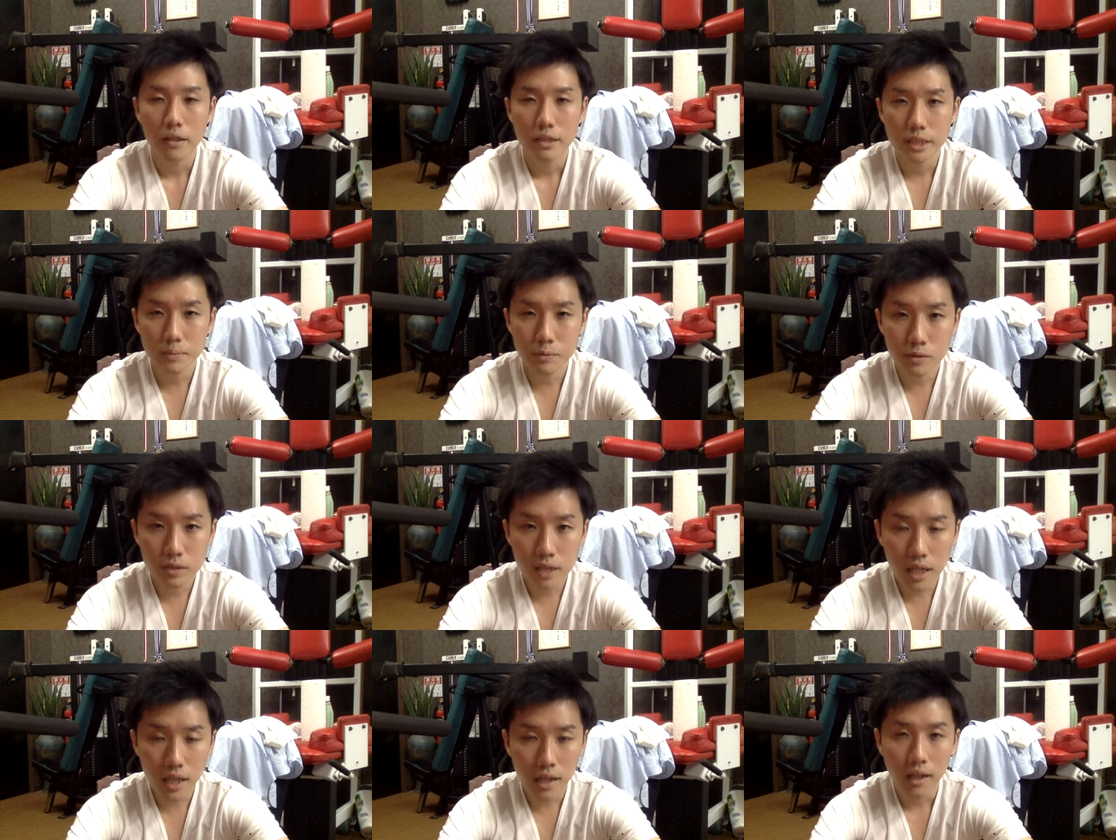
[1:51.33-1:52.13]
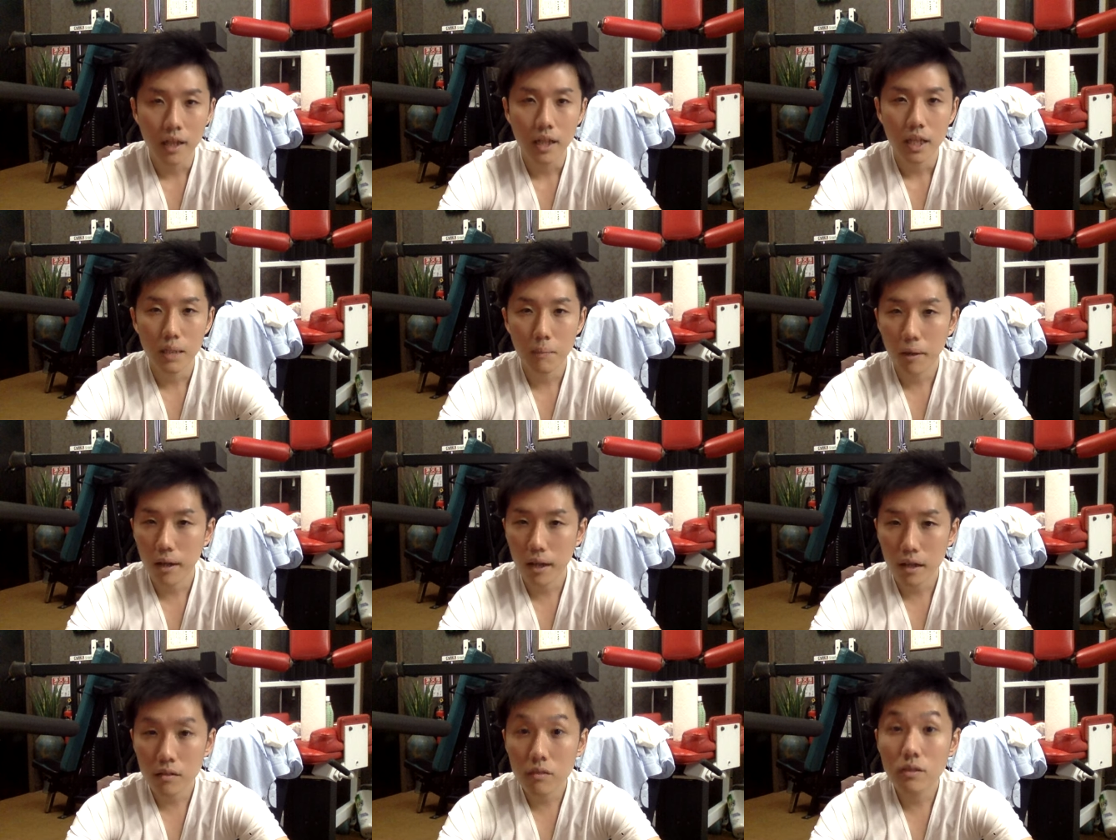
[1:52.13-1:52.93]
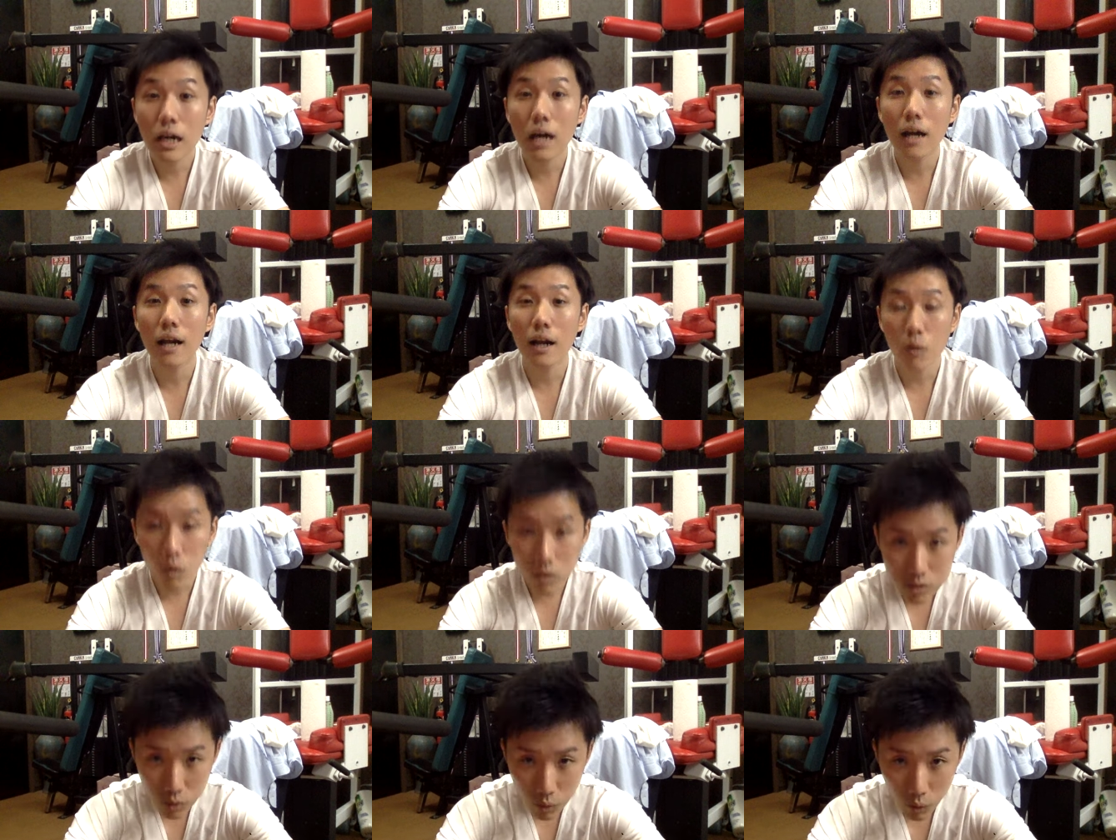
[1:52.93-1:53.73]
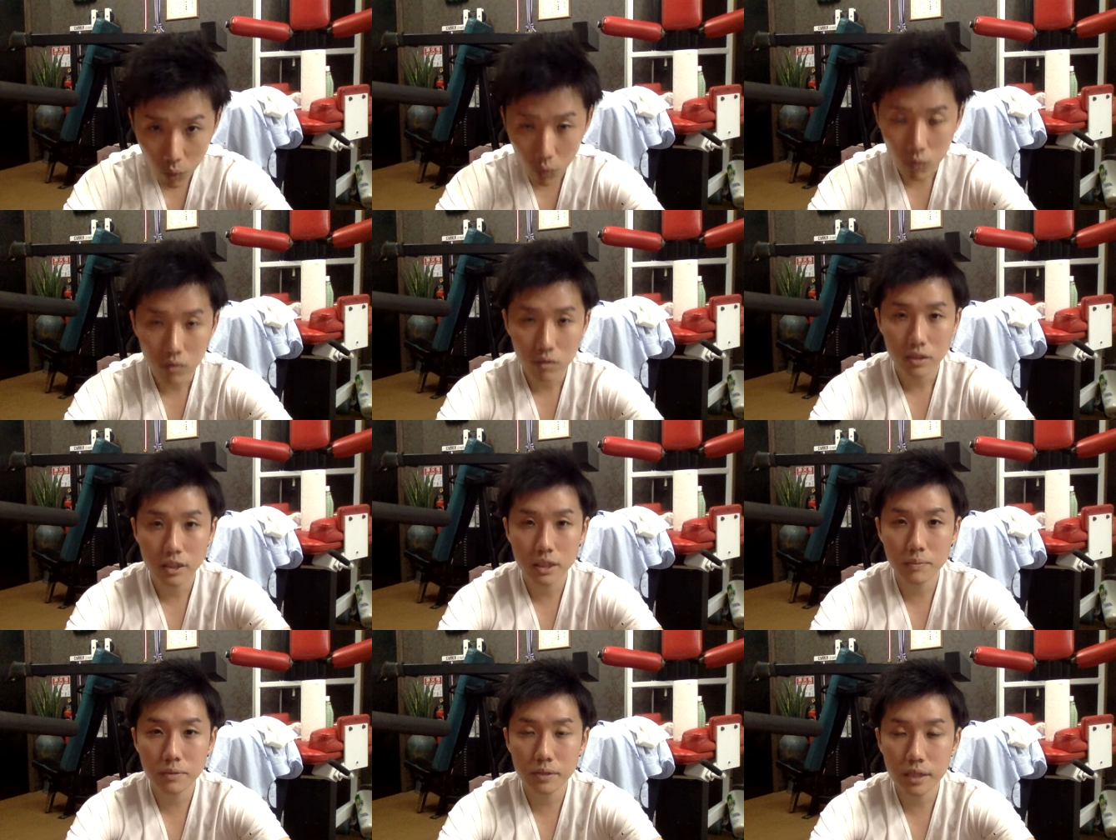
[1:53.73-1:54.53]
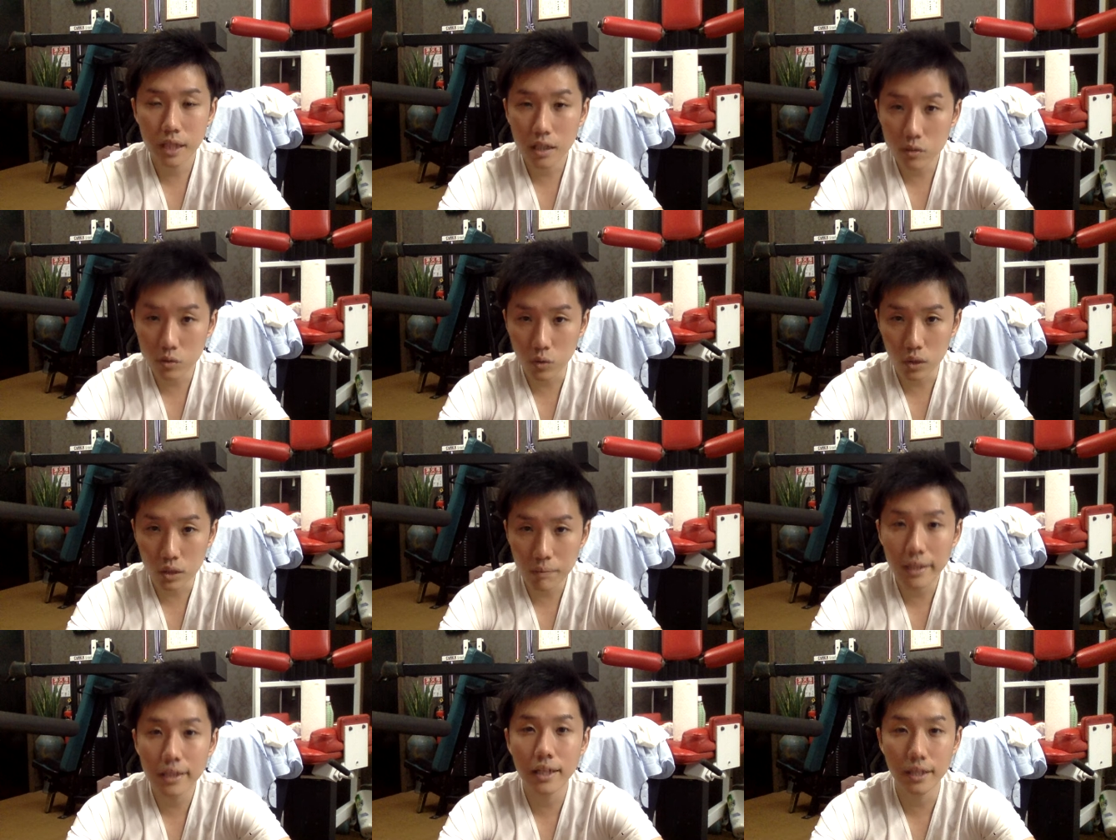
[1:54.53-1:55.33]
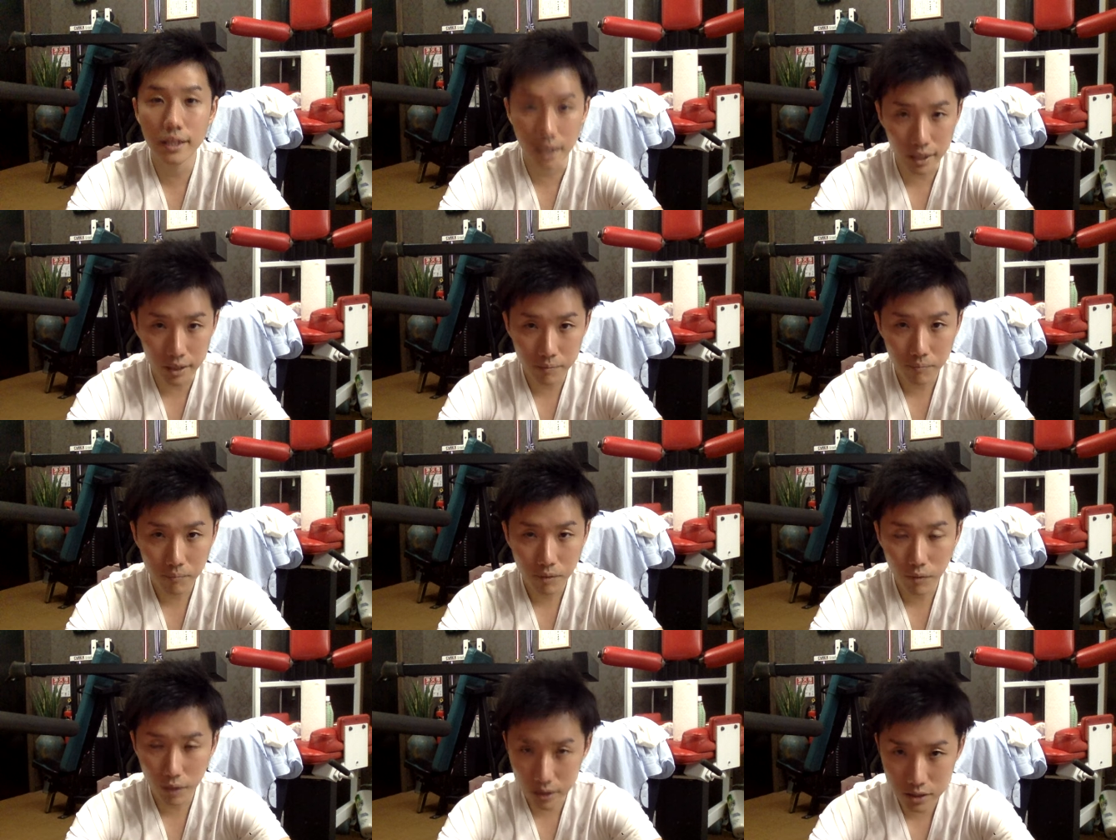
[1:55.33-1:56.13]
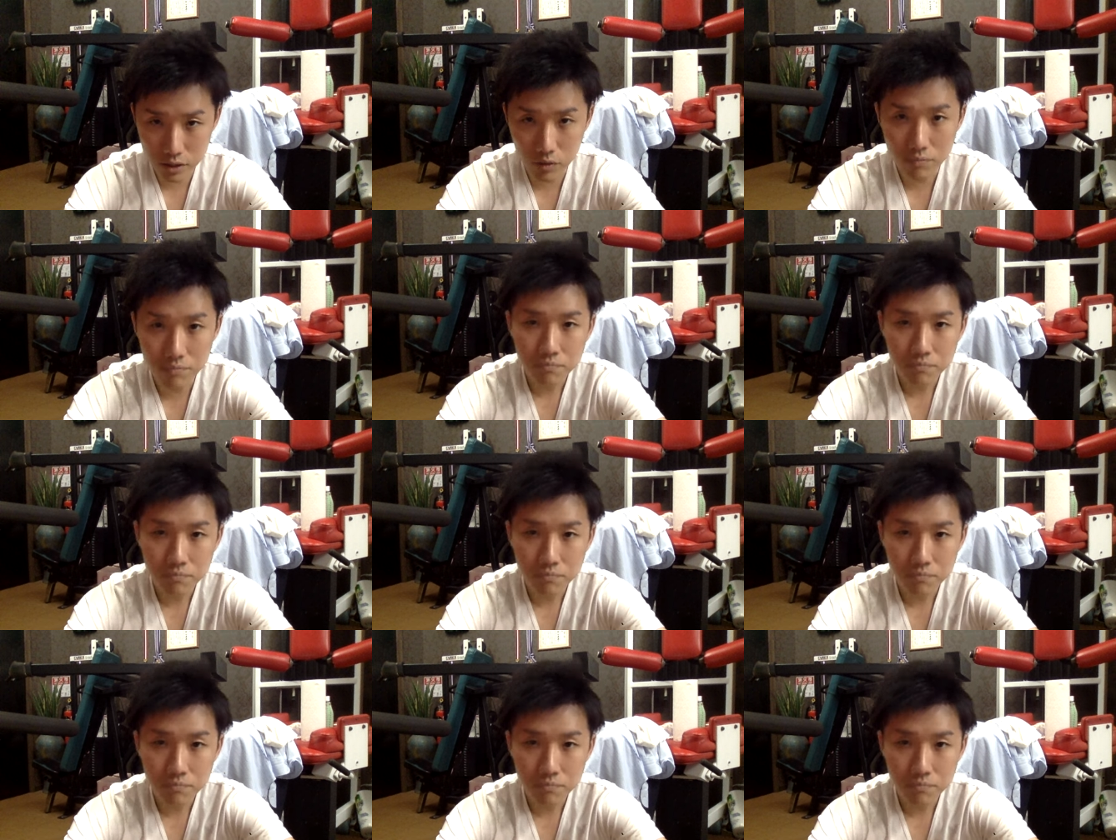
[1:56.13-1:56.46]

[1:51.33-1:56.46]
自分で決められるからこそ、自分でやることを決めきれてないわけですよ。